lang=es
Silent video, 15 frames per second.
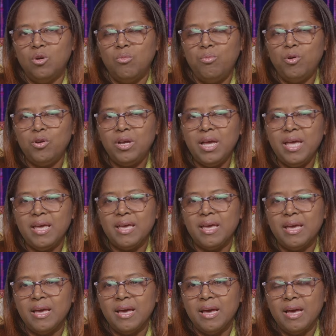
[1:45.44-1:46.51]
¿Por qué?
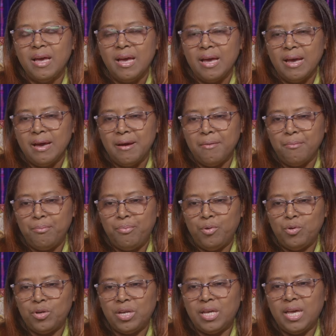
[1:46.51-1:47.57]

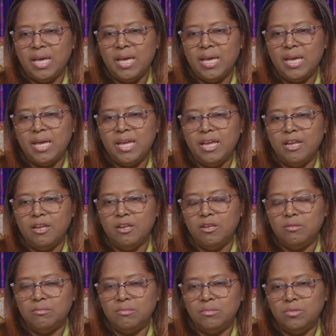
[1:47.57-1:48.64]
Porque
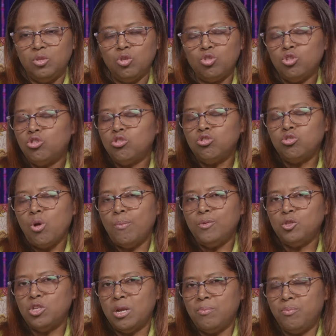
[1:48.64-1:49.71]
nosotros
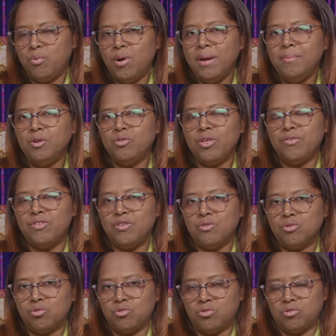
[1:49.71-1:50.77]
somos el pueblo de
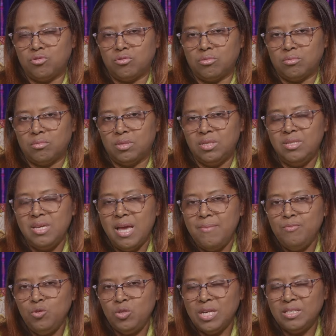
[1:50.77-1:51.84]
Dios y hay
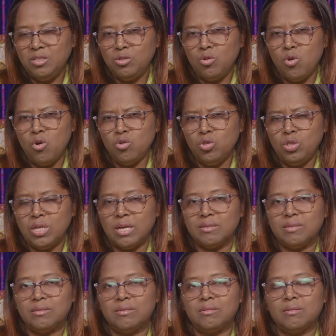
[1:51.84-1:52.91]
muchas
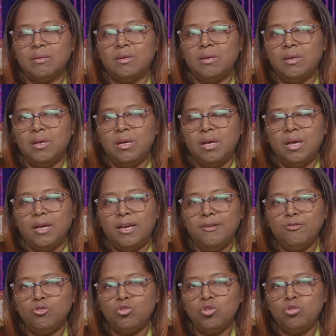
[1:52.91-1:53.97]
cosas
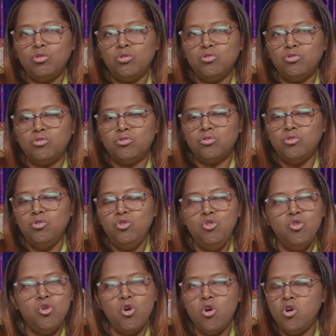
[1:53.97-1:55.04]
que nosotros
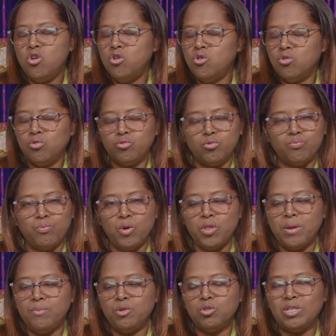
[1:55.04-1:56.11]
no nos
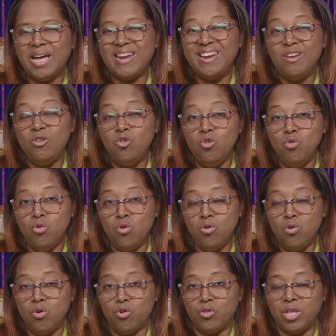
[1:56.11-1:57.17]
podemos dar el
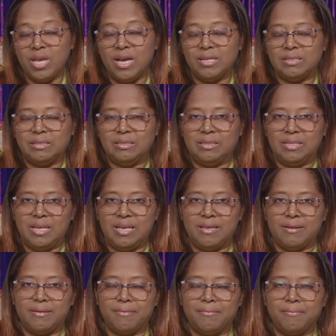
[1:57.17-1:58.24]
lujo de hacer